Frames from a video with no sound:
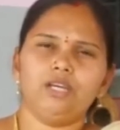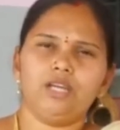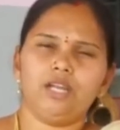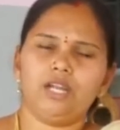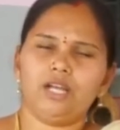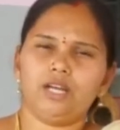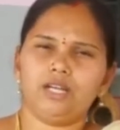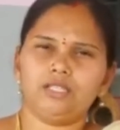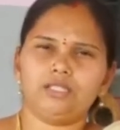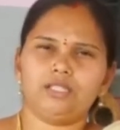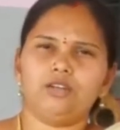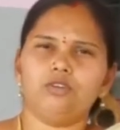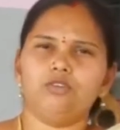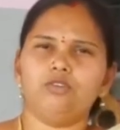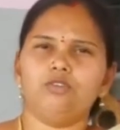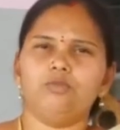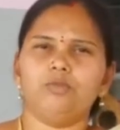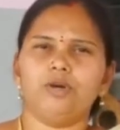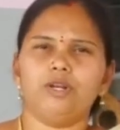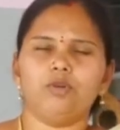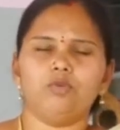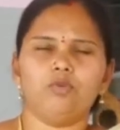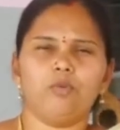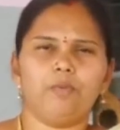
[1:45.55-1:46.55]
ఇలాగ తను
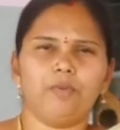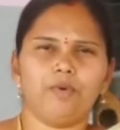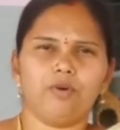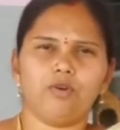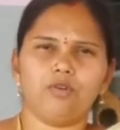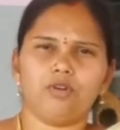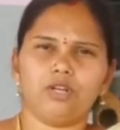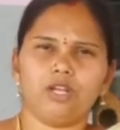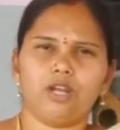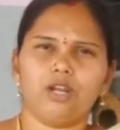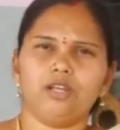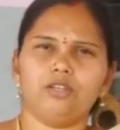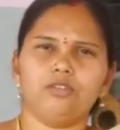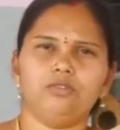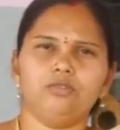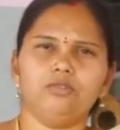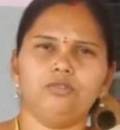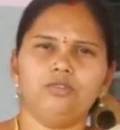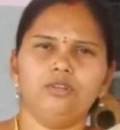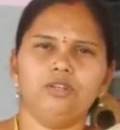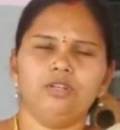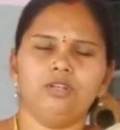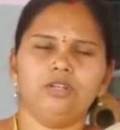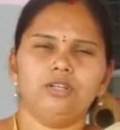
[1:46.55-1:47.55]
మరి ఒప్పుకోవటం
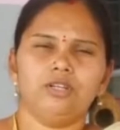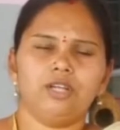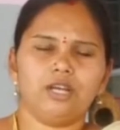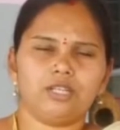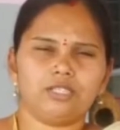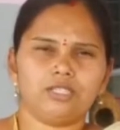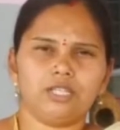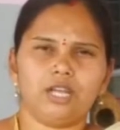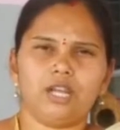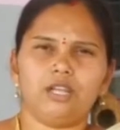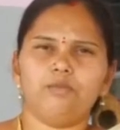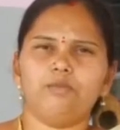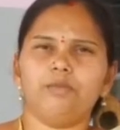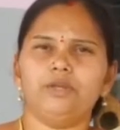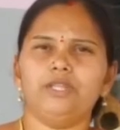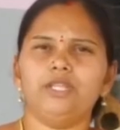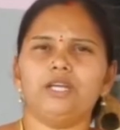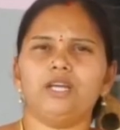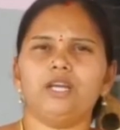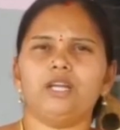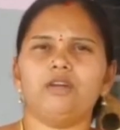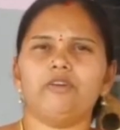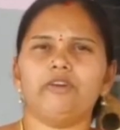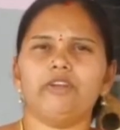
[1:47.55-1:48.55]
లేదు నాకు చాలా
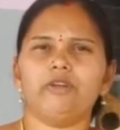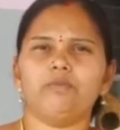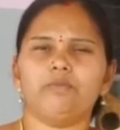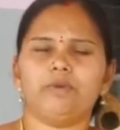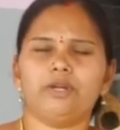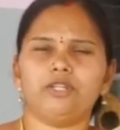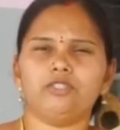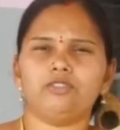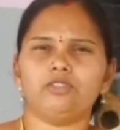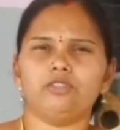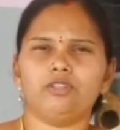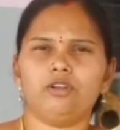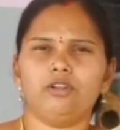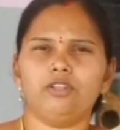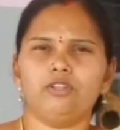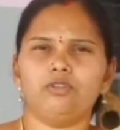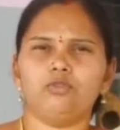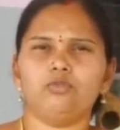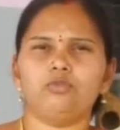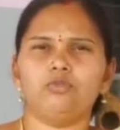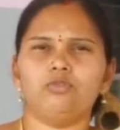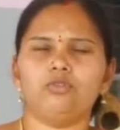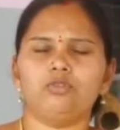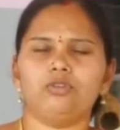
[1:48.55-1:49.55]
ఇబ్బందికరమైన పరిస్థితులు
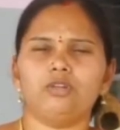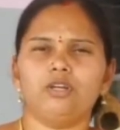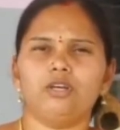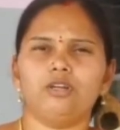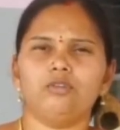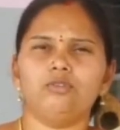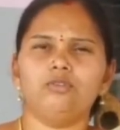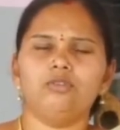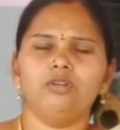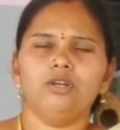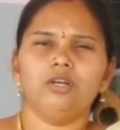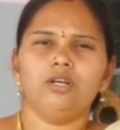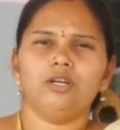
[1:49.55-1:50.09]
ఎదుర్కొంటున్నాను